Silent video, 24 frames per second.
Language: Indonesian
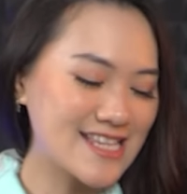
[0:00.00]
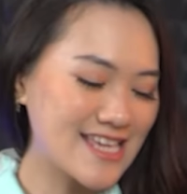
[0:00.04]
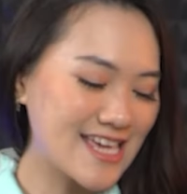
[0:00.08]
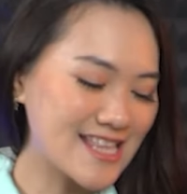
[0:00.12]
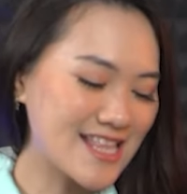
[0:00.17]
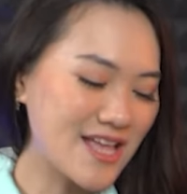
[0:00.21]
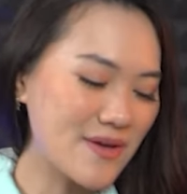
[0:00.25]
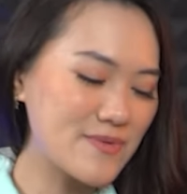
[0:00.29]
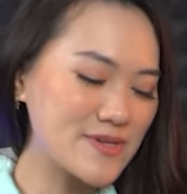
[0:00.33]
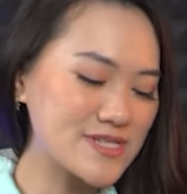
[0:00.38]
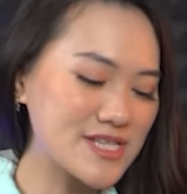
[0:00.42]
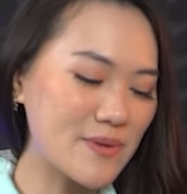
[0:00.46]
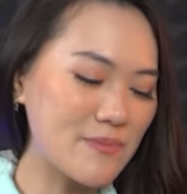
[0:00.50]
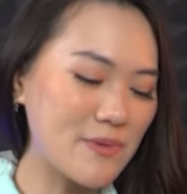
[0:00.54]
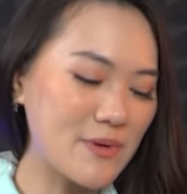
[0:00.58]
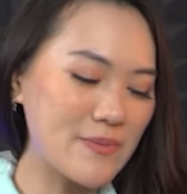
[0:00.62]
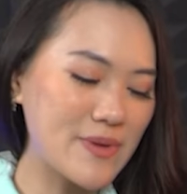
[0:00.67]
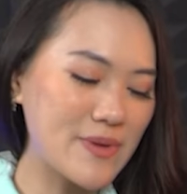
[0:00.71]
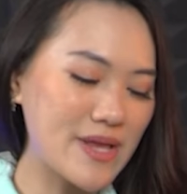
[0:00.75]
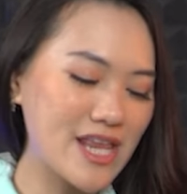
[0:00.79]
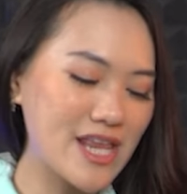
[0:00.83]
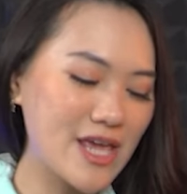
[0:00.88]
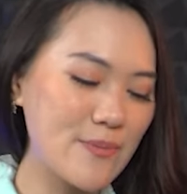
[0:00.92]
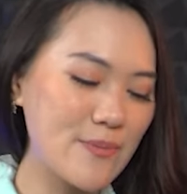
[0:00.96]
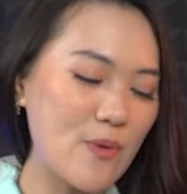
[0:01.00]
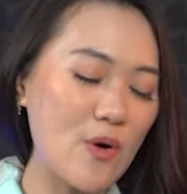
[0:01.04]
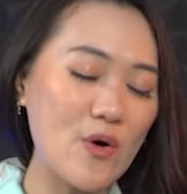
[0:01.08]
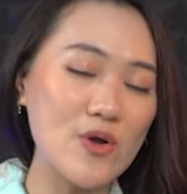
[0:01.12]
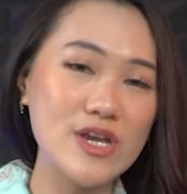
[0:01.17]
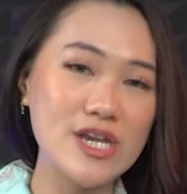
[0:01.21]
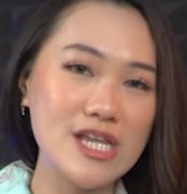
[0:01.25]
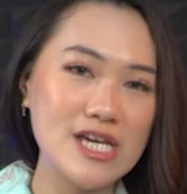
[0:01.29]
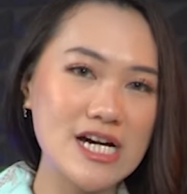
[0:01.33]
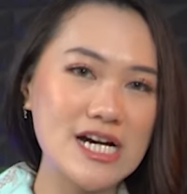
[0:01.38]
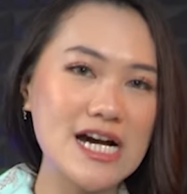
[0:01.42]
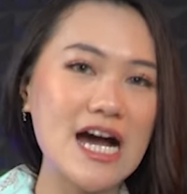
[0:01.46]
Kita bisa memilih
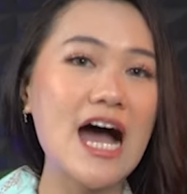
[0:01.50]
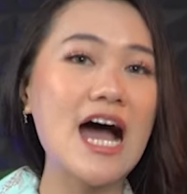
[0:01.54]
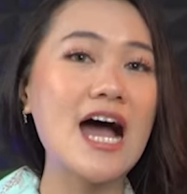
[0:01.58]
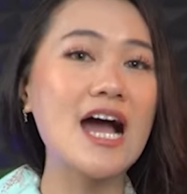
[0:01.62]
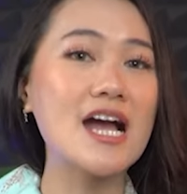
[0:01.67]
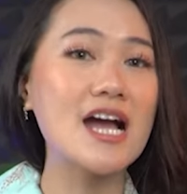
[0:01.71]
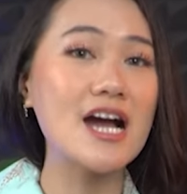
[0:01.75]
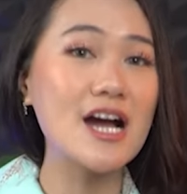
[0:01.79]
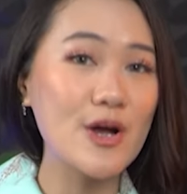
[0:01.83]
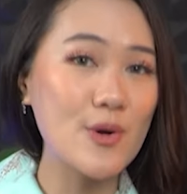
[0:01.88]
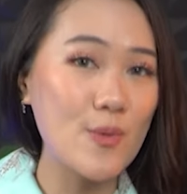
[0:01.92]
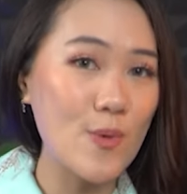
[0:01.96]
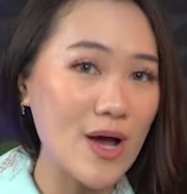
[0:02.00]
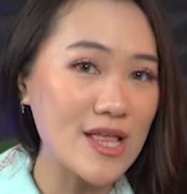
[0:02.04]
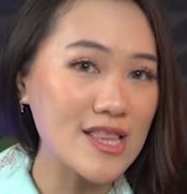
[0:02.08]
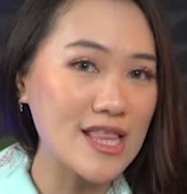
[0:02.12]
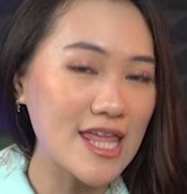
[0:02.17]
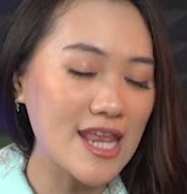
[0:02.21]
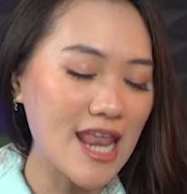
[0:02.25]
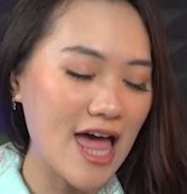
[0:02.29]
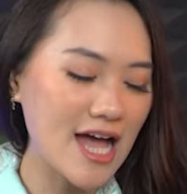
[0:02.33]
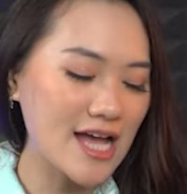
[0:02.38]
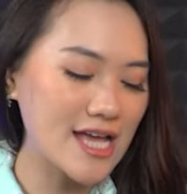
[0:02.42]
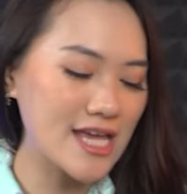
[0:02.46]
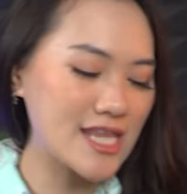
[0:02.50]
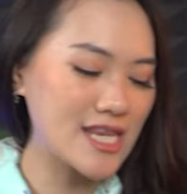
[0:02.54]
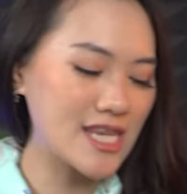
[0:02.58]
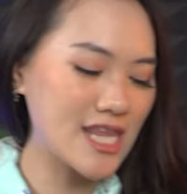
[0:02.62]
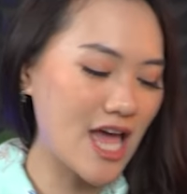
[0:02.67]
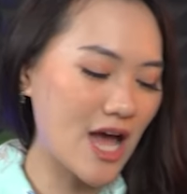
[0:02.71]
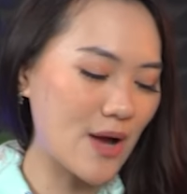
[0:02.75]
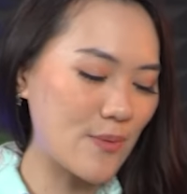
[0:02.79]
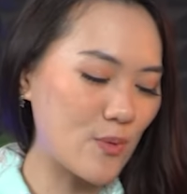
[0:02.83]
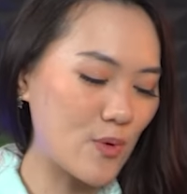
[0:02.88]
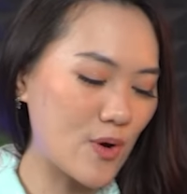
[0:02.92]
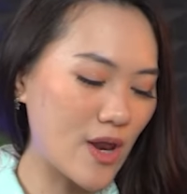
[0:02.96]
mode kekuatan
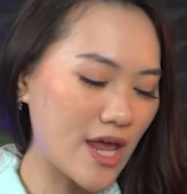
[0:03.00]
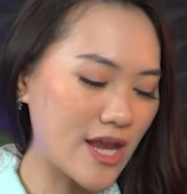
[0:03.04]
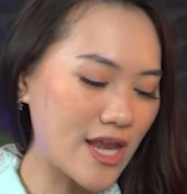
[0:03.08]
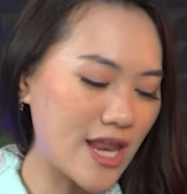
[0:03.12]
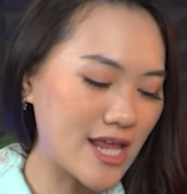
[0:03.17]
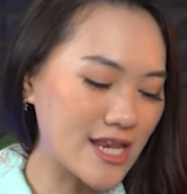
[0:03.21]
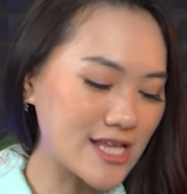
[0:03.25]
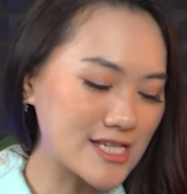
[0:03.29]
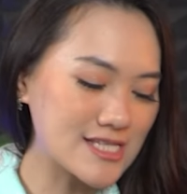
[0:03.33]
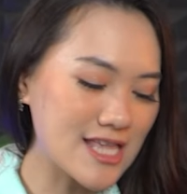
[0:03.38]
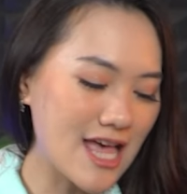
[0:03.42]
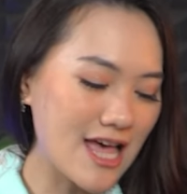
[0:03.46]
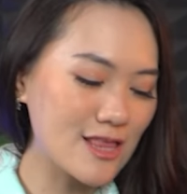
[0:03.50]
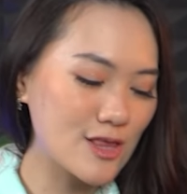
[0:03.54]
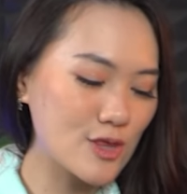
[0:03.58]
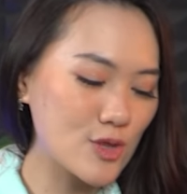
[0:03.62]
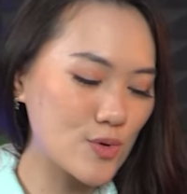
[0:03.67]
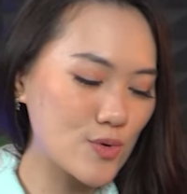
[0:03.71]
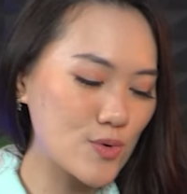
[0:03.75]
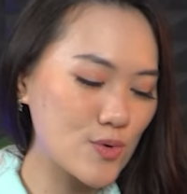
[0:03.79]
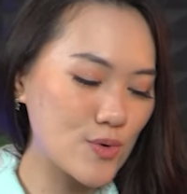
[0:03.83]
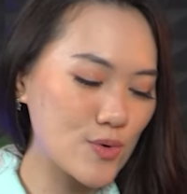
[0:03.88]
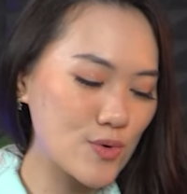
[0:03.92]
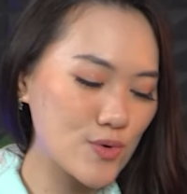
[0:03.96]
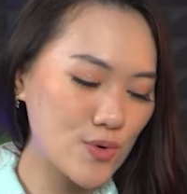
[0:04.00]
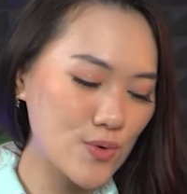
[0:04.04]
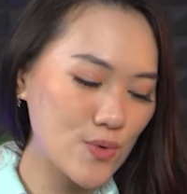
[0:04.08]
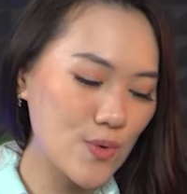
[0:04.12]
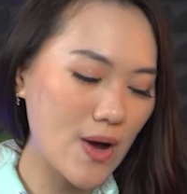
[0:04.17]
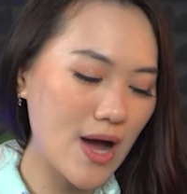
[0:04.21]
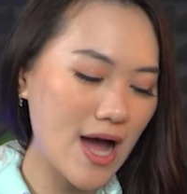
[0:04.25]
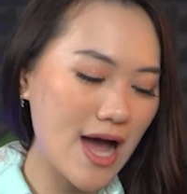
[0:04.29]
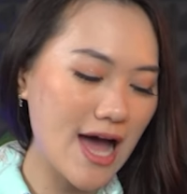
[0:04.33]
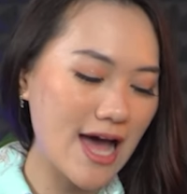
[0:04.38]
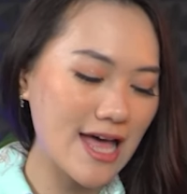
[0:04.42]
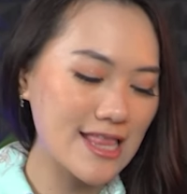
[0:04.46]
anginnya mulai dari 1, 2,
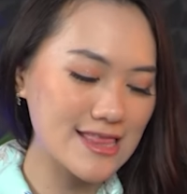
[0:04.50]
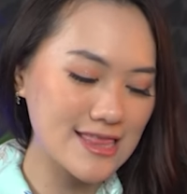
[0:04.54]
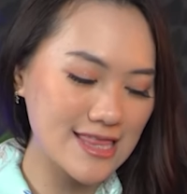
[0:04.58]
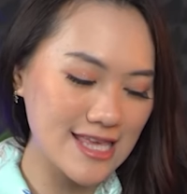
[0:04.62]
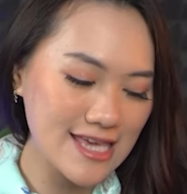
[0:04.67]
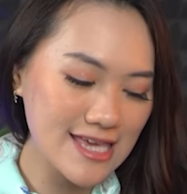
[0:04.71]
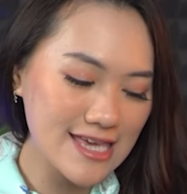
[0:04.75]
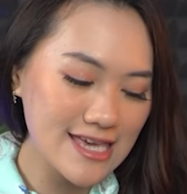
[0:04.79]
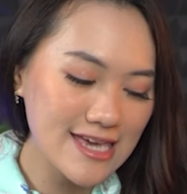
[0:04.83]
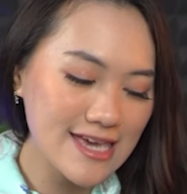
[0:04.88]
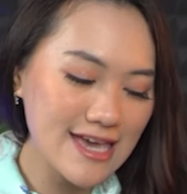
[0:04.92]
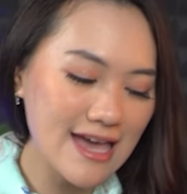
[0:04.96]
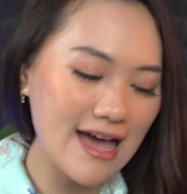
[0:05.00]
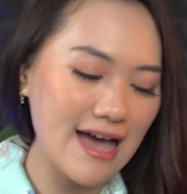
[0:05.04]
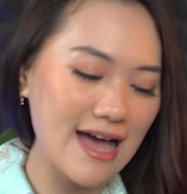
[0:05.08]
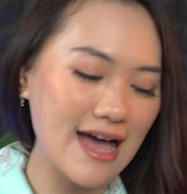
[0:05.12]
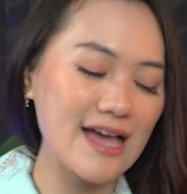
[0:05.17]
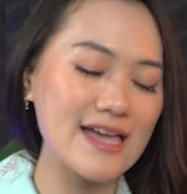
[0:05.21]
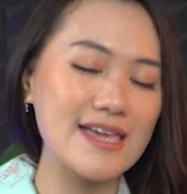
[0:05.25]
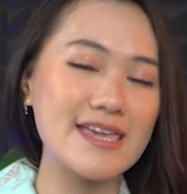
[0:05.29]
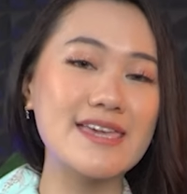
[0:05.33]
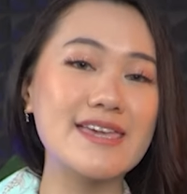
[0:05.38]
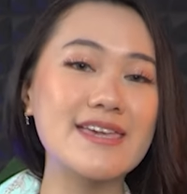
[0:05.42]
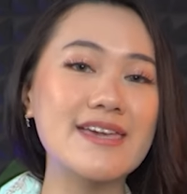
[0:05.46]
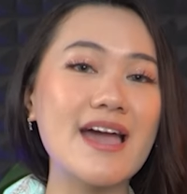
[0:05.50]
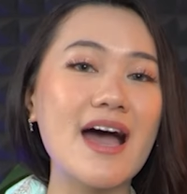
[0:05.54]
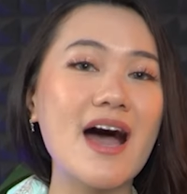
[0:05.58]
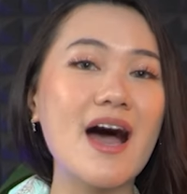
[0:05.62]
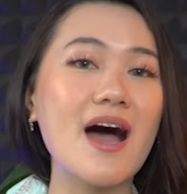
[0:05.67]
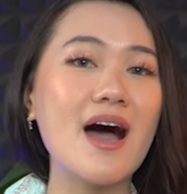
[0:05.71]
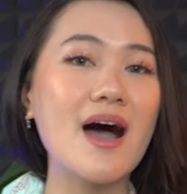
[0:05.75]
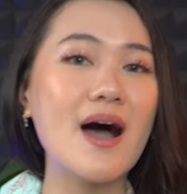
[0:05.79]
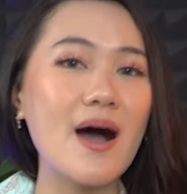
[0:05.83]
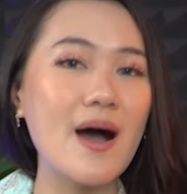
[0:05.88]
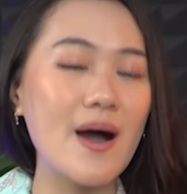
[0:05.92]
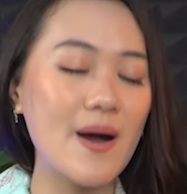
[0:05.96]
3 hingga
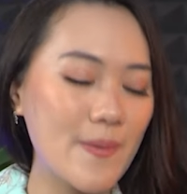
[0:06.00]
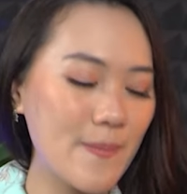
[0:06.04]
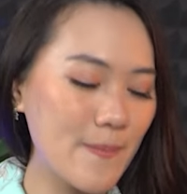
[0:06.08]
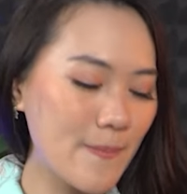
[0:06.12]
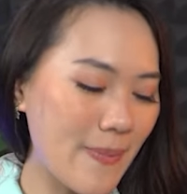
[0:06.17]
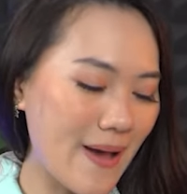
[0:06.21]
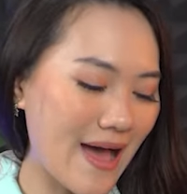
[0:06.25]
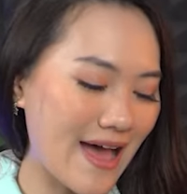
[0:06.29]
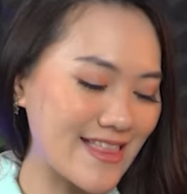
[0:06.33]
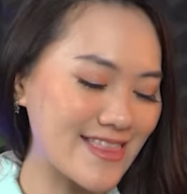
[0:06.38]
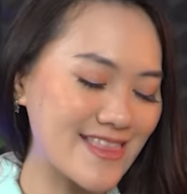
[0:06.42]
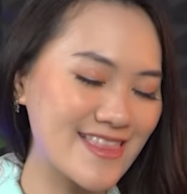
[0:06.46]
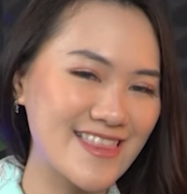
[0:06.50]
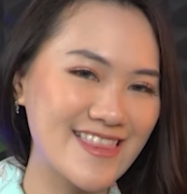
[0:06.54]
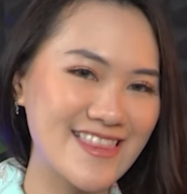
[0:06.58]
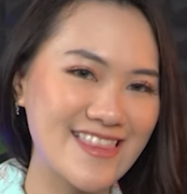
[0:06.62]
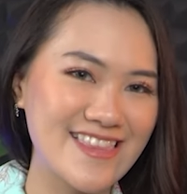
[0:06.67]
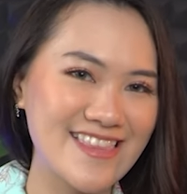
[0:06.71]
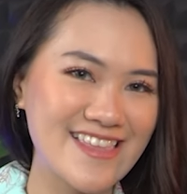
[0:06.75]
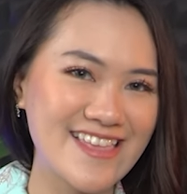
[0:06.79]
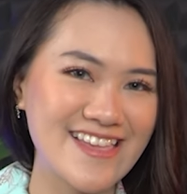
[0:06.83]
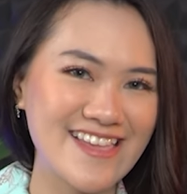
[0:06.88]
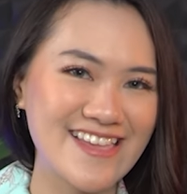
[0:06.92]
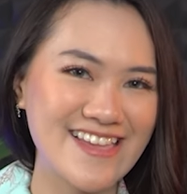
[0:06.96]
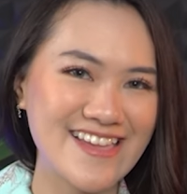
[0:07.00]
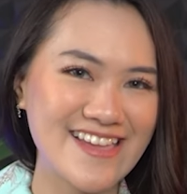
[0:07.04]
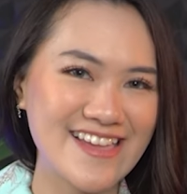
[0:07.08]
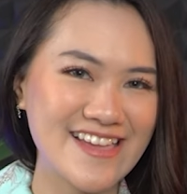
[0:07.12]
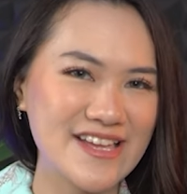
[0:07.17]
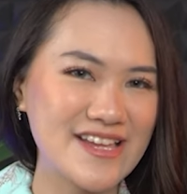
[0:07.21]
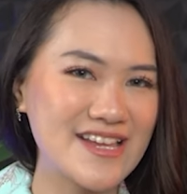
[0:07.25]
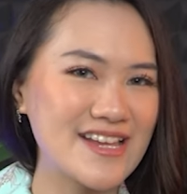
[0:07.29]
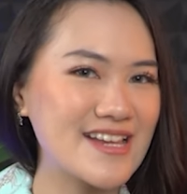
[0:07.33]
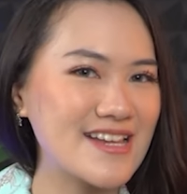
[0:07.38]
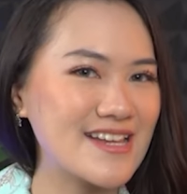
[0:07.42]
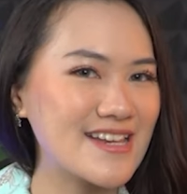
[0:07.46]

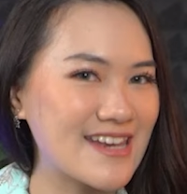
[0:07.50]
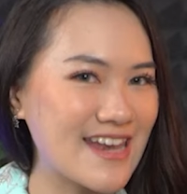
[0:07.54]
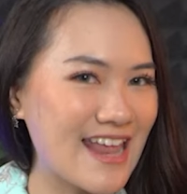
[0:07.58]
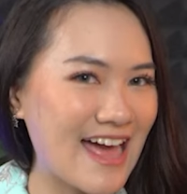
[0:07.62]
4.